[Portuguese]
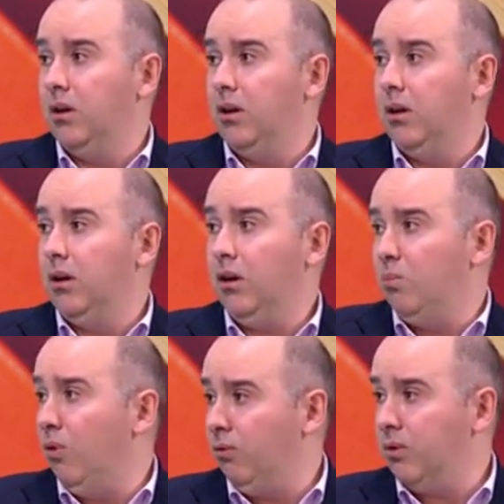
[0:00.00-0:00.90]
eh,
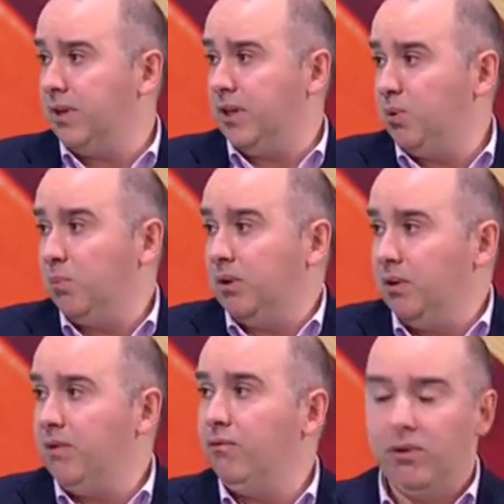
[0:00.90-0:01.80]
removam acesso, porque pode
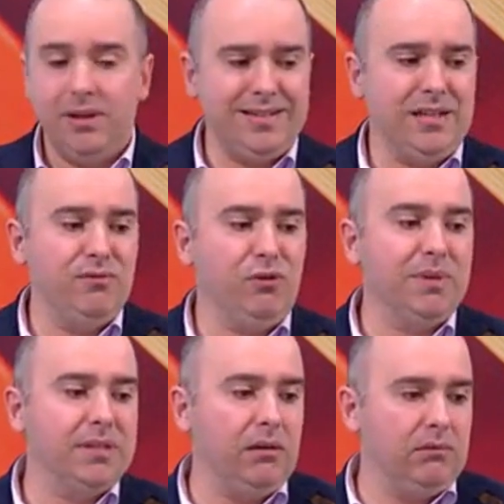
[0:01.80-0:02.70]
ter acesso a
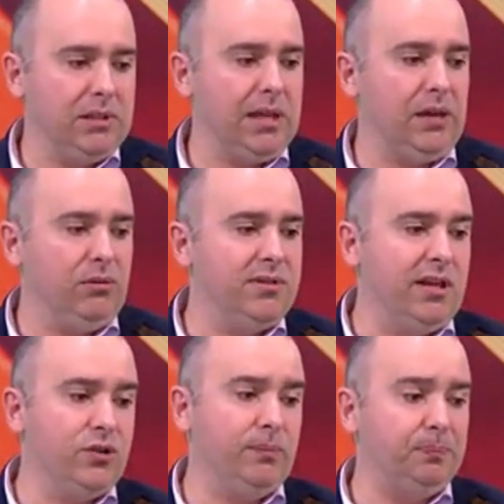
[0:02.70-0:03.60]
informação que se calhar não
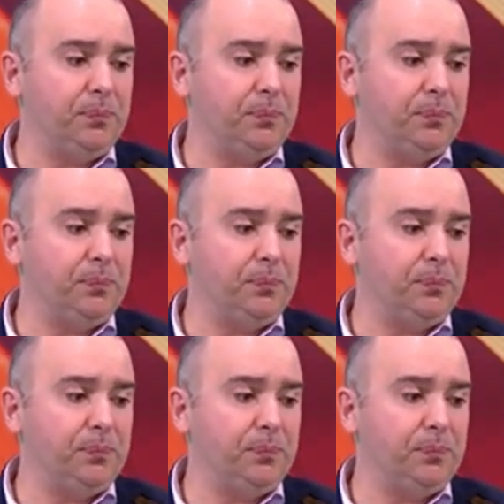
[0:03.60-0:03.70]
deseja.